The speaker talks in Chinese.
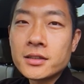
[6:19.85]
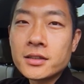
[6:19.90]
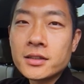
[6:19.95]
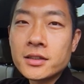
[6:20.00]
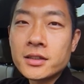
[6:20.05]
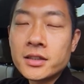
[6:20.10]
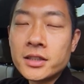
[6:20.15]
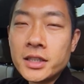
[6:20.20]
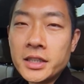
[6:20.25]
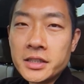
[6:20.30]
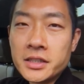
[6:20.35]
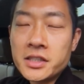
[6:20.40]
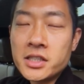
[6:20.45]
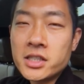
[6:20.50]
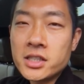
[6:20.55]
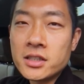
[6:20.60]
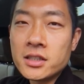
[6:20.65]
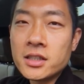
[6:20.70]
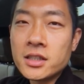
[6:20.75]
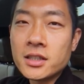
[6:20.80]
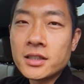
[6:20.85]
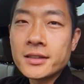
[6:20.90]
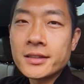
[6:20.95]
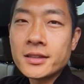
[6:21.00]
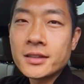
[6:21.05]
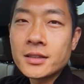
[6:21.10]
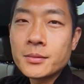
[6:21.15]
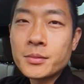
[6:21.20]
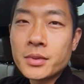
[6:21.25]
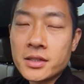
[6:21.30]
顶级的
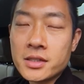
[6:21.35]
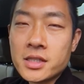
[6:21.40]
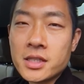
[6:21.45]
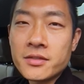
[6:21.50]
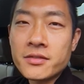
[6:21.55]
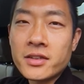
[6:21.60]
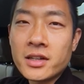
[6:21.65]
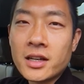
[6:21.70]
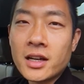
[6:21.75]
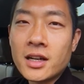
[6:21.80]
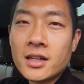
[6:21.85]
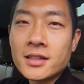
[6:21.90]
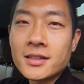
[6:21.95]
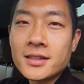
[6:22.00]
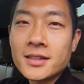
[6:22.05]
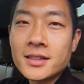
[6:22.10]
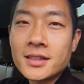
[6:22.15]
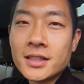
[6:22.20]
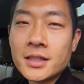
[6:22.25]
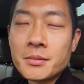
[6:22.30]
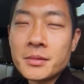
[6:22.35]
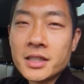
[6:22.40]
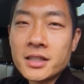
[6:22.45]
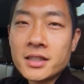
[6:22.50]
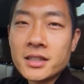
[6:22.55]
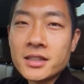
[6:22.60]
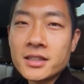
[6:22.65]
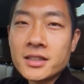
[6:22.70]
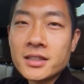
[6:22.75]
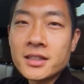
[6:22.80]
Pacifica Limited。
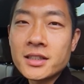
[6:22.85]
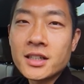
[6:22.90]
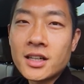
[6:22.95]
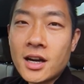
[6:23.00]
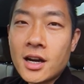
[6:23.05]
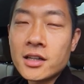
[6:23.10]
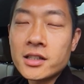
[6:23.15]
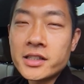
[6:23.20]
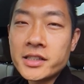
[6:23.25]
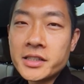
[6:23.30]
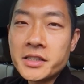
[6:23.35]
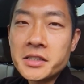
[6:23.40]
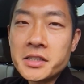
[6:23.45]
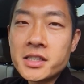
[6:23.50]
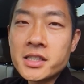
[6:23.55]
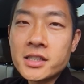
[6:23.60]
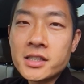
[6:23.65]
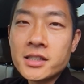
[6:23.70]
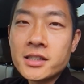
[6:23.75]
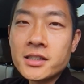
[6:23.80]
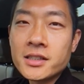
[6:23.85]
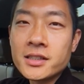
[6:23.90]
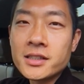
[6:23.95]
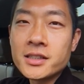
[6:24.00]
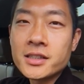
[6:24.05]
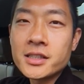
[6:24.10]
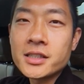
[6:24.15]
2017新